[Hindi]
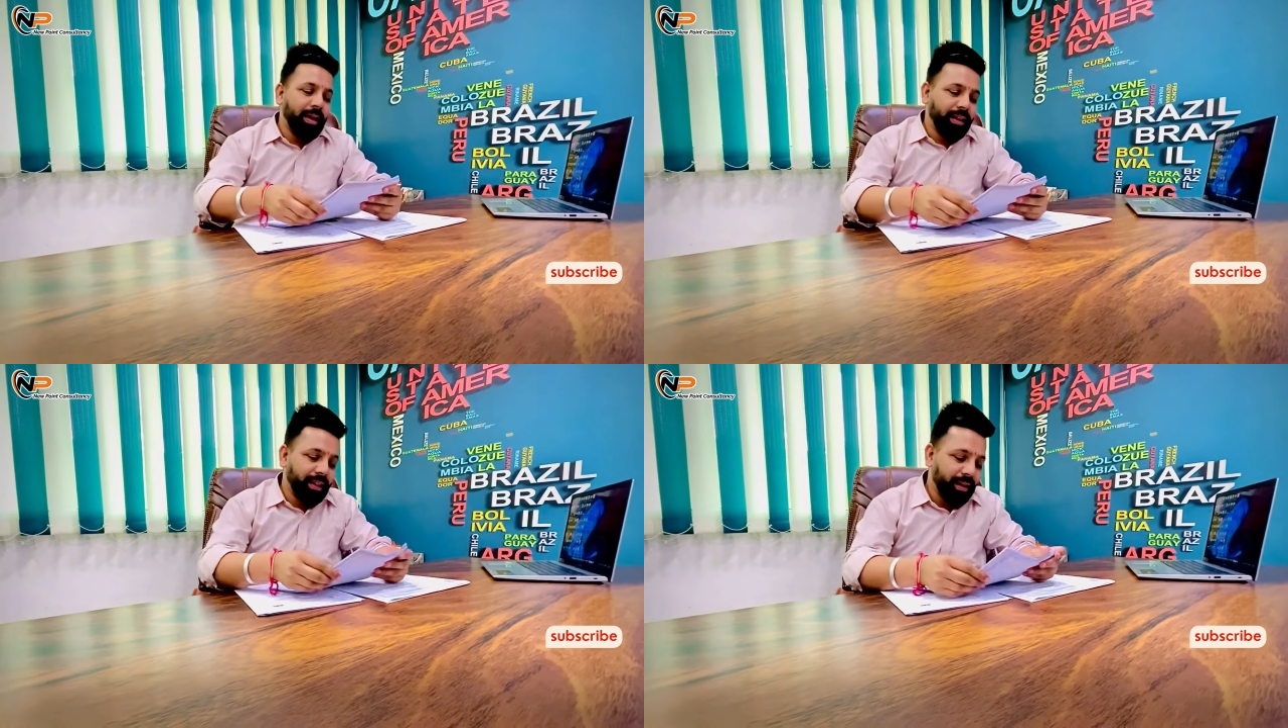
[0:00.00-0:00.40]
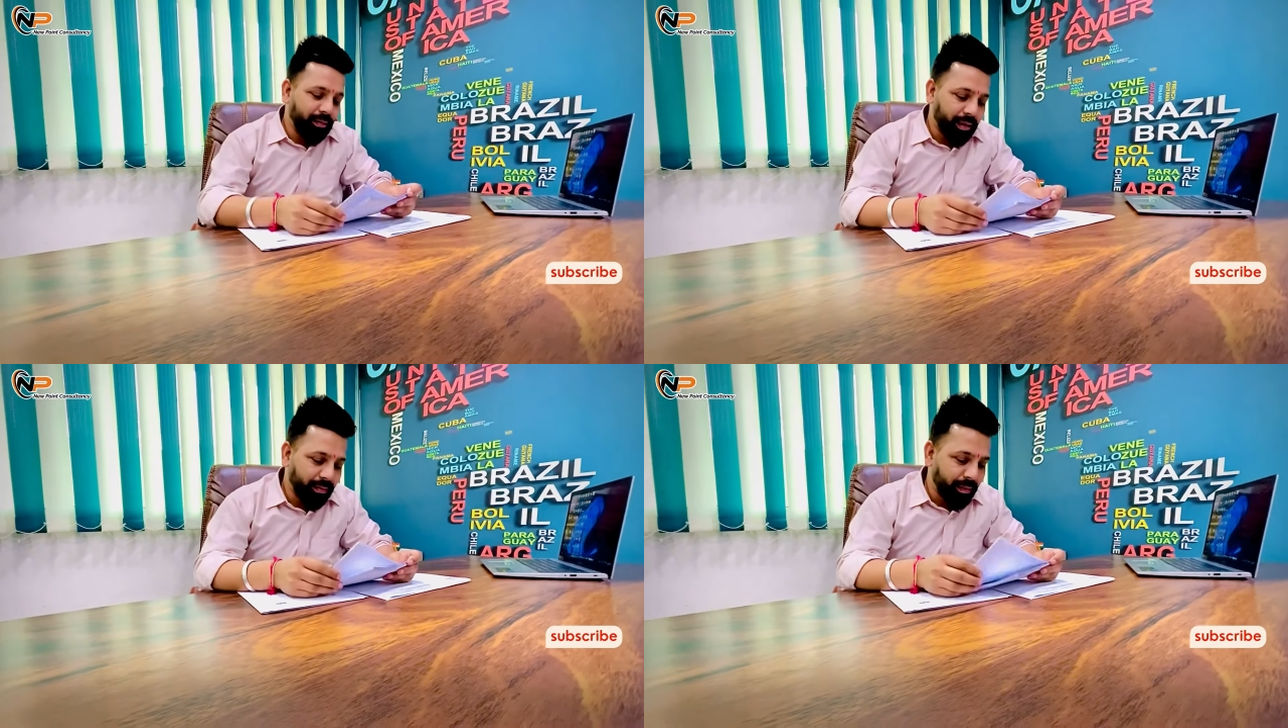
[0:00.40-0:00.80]
कहते हैं
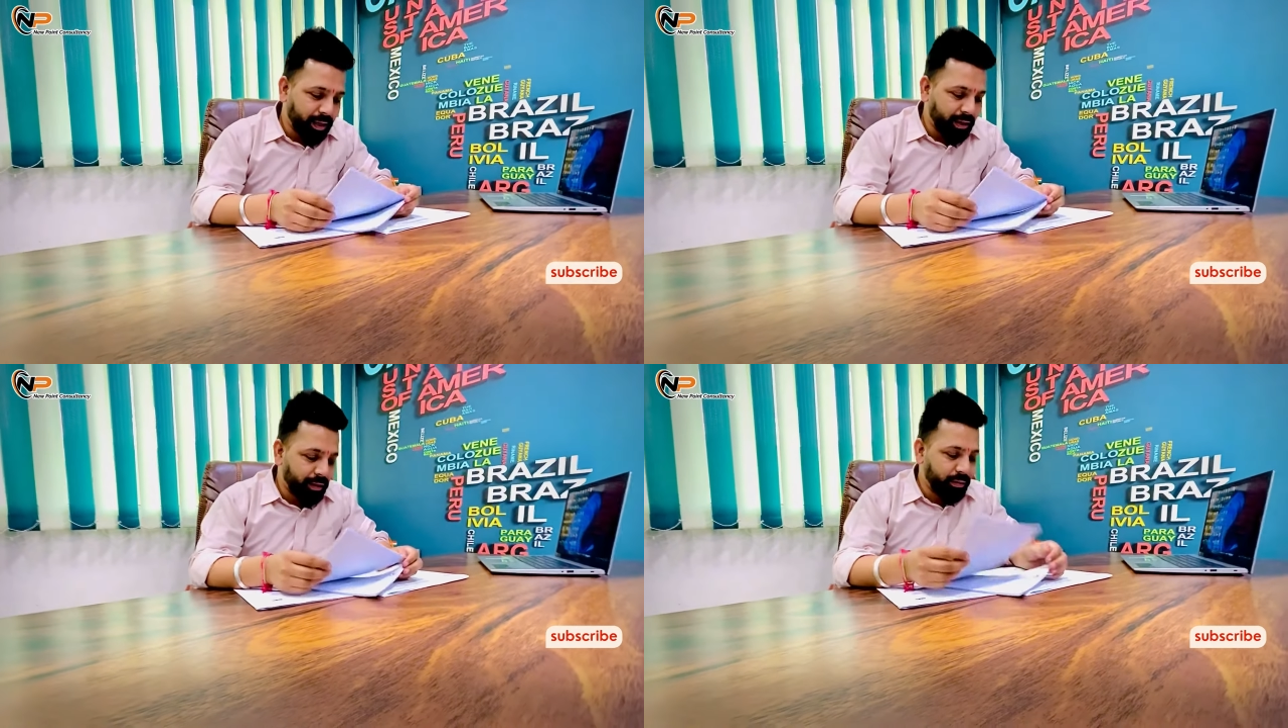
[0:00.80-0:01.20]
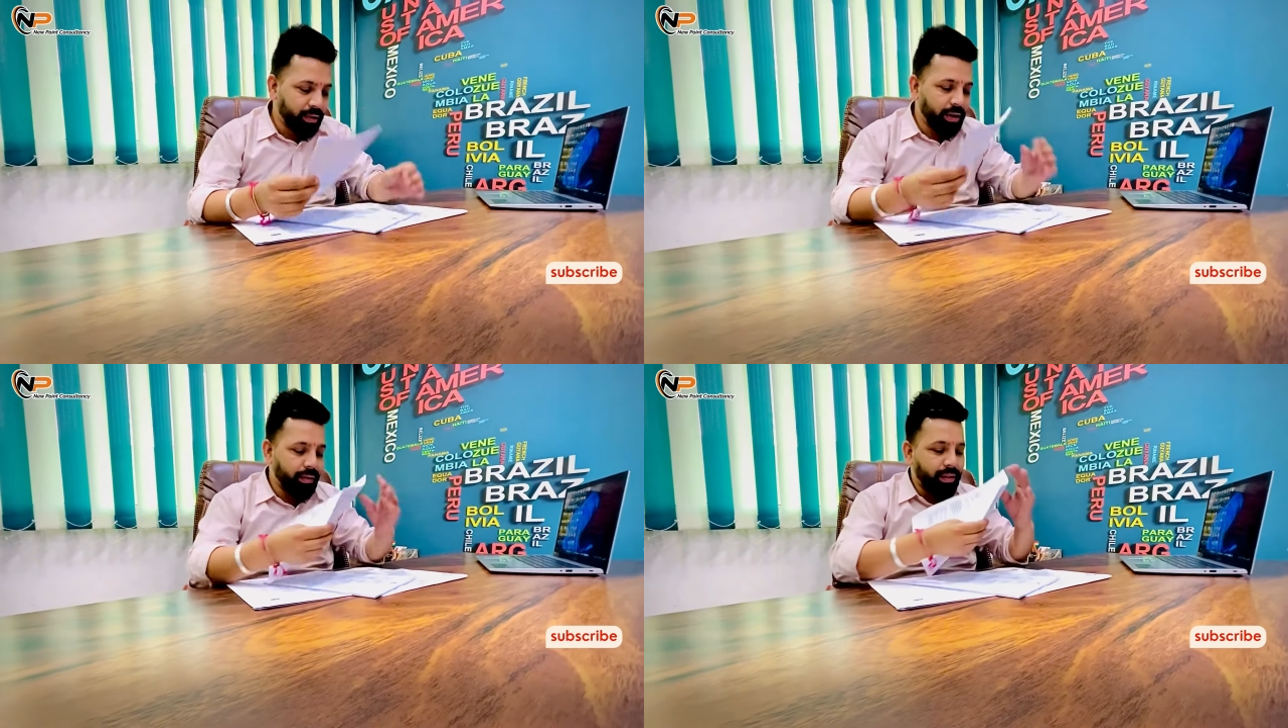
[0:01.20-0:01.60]
वर्कमेट इशू
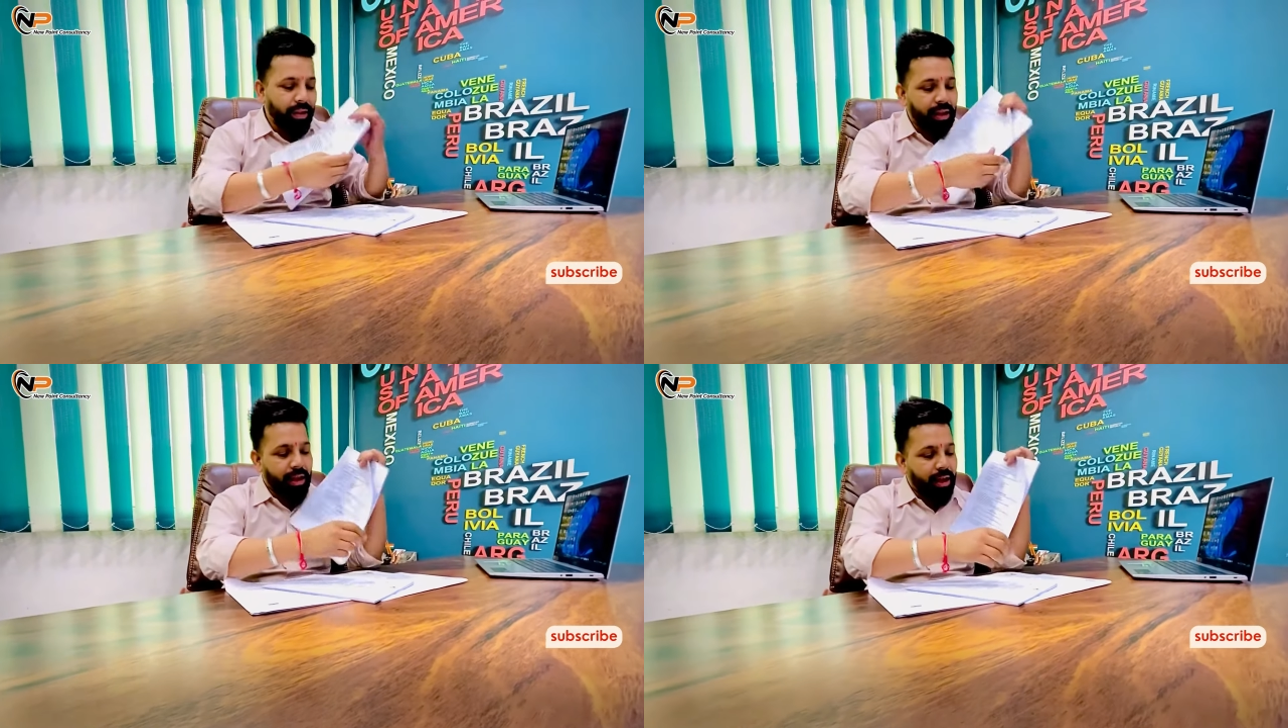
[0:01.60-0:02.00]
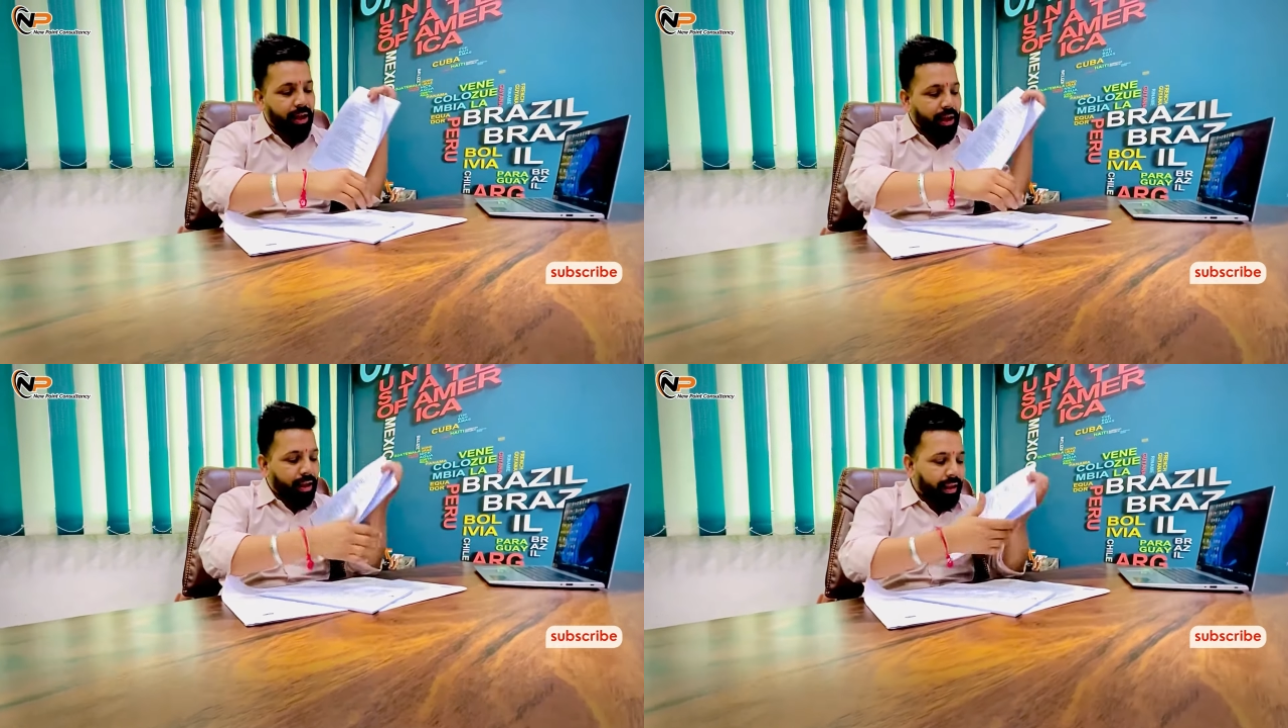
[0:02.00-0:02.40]
नहीं होते
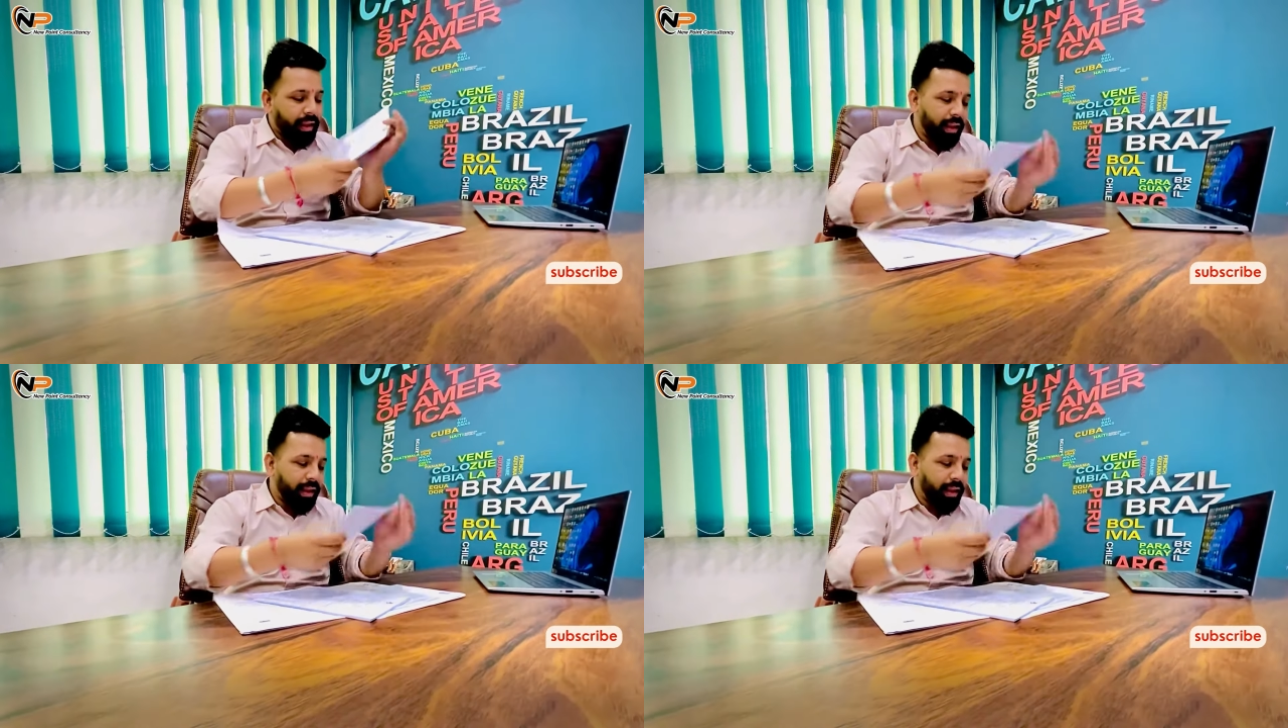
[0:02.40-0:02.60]
हैं